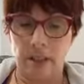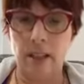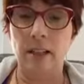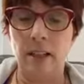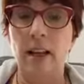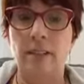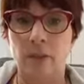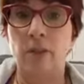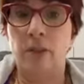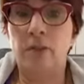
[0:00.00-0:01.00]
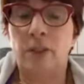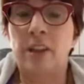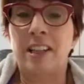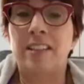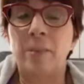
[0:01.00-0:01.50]
OK? Hein? Vous
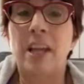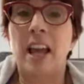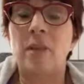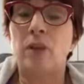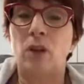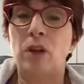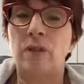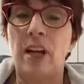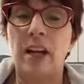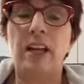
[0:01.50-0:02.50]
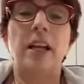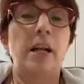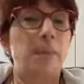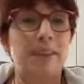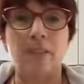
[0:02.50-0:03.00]
connaissez mes lives sur le fly,
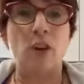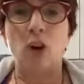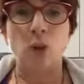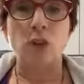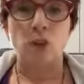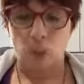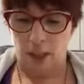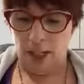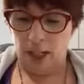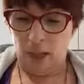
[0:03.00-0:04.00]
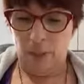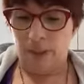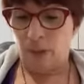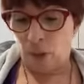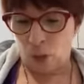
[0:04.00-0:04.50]
mais ça va continuer.
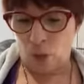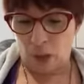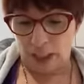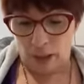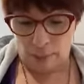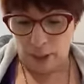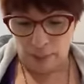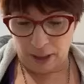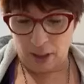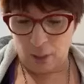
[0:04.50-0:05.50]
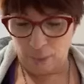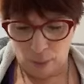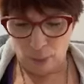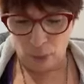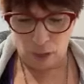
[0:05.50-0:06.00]
Puis ça va toujours être de même pendant un
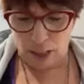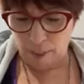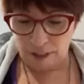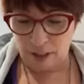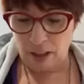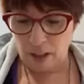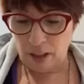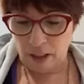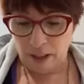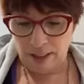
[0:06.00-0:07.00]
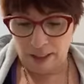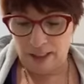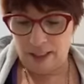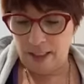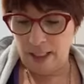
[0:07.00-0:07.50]
bon bout de temps parce que
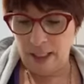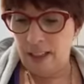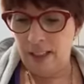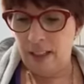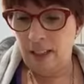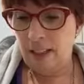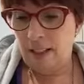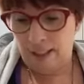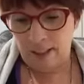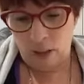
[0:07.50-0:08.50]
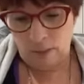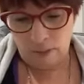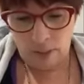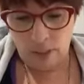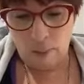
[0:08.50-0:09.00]
c'est
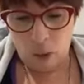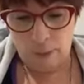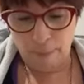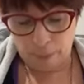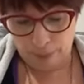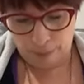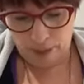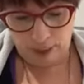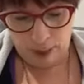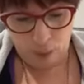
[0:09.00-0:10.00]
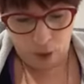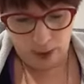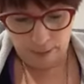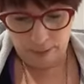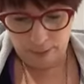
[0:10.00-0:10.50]
ça, c'est moi, c'est
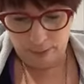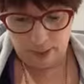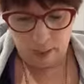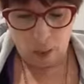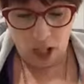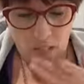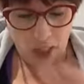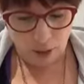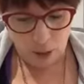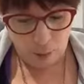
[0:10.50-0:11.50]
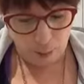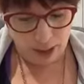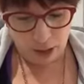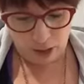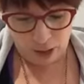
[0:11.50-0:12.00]
moi c'est moi. Non,
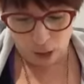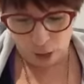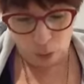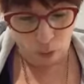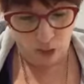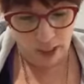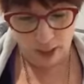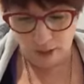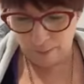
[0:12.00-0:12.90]
mais je vais te le trouver,